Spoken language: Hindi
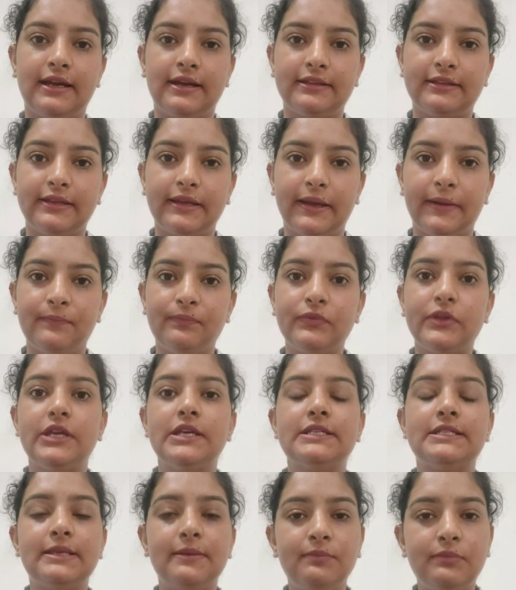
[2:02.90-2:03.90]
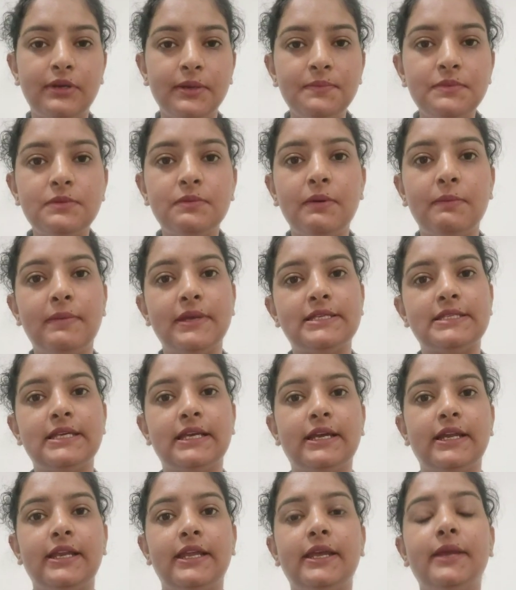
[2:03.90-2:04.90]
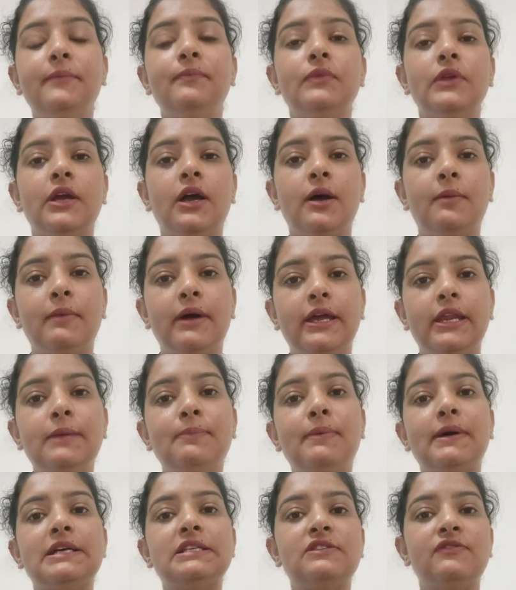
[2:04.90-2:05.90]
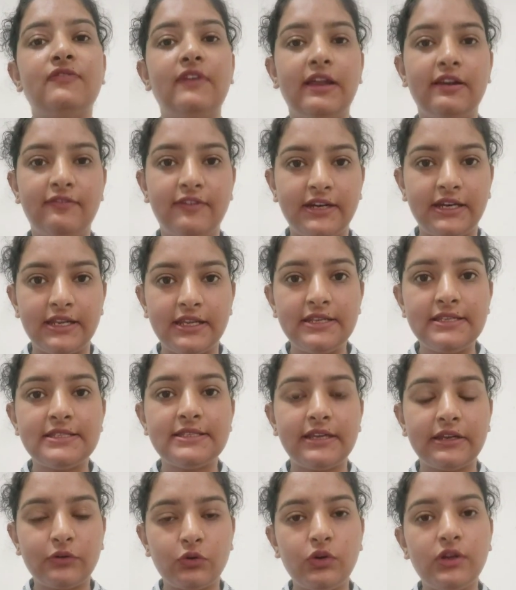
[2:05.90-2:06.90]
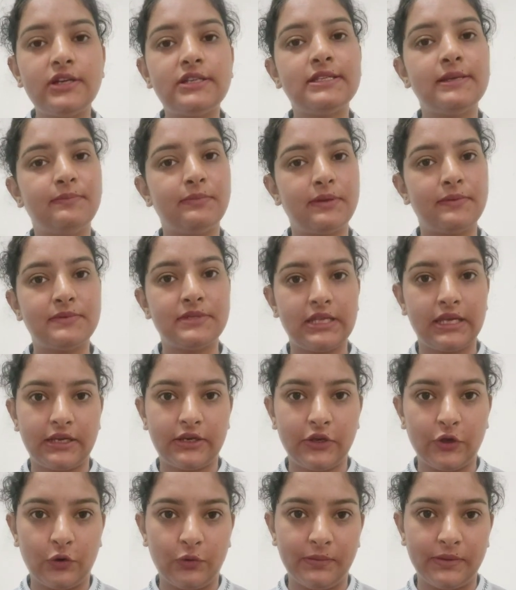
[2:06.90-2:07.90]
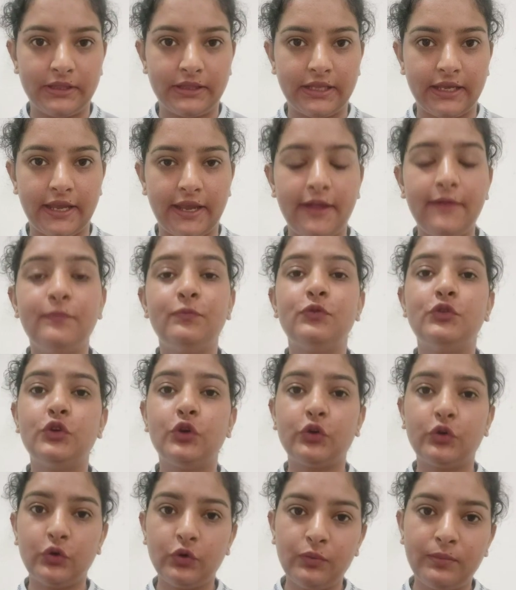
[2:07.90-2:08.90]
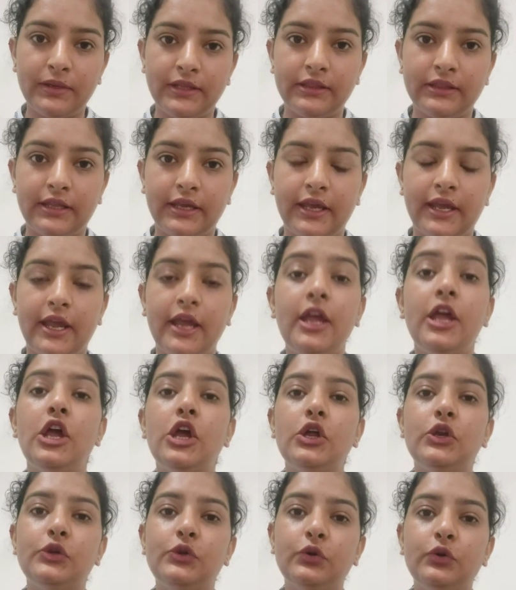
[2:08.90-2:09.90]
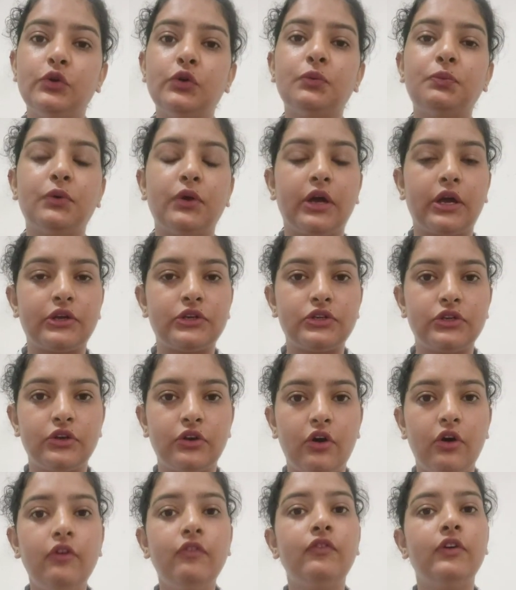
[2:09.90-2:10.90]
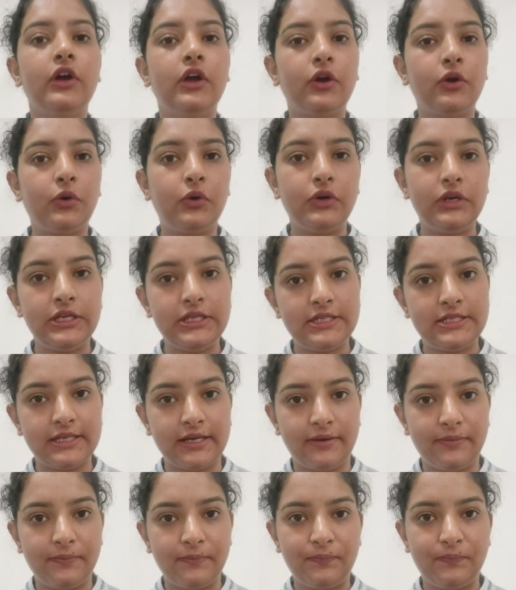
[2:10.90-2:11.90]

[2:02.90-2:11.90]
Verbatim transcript: के आते हैं सिम्टम्स में बेसिकली हमारे पास वेलवटी सर्कुलर सिम्टम्स देखने को मिलते हैं जो क्यों बनते हैं ड्यू टू प्रोडक्शन ऑफ कोनीडिया